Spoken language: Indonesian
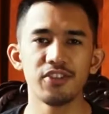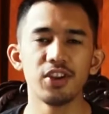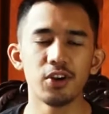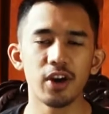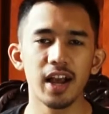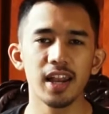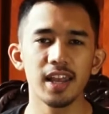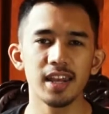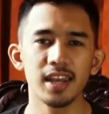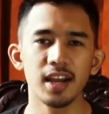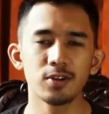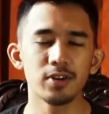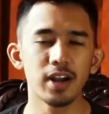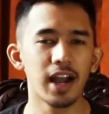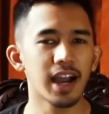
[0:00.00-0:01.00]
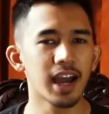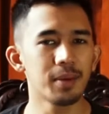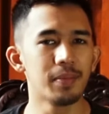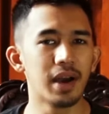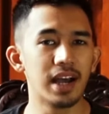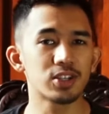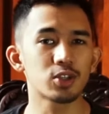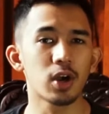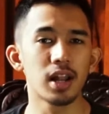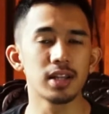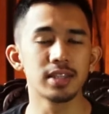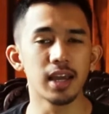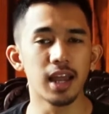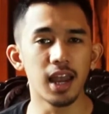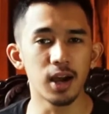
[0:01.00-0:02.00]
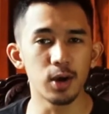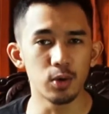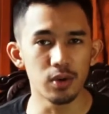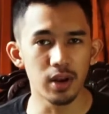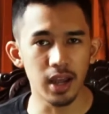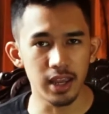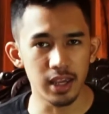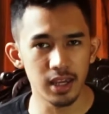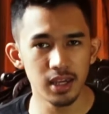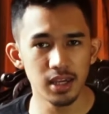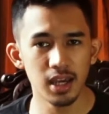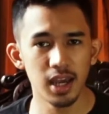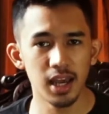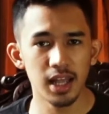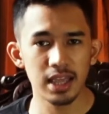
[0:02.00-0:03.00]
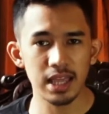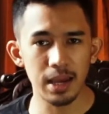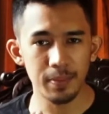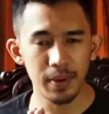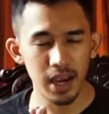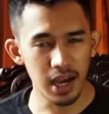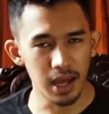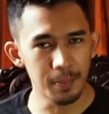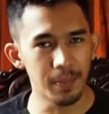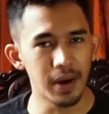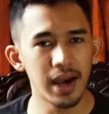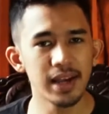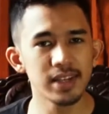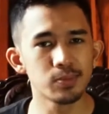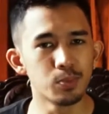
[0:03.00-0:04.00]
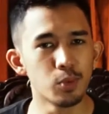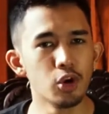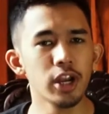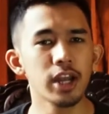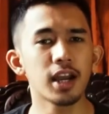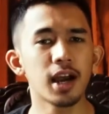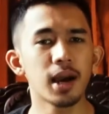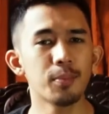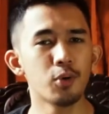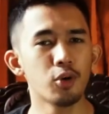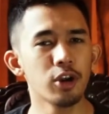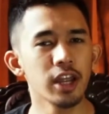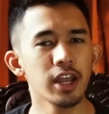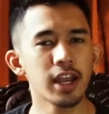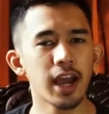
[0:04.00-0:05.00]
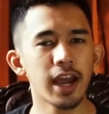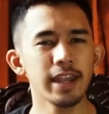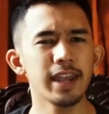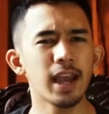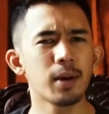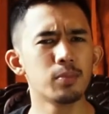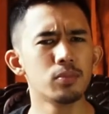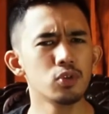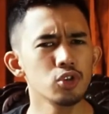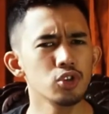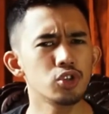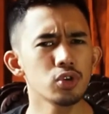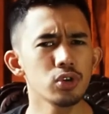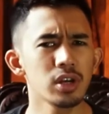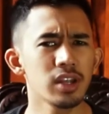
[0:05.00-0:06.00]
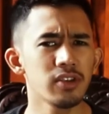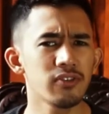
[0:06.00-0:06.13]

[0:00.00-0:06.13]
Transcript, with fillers: video kali ini aku nggak akan bahas soal Jailangkung lagi, tapi akan bahas boneka-boneka yang muncul di